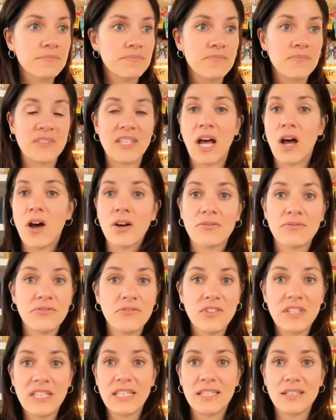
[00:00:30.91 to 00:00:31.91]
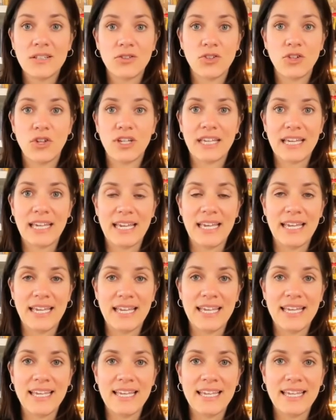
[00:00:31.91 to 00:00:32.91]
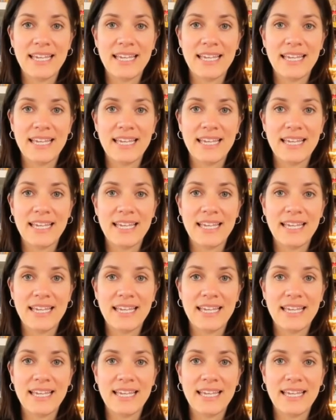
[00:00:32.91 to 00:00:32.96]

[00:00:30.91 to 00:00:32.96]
d'envie de créer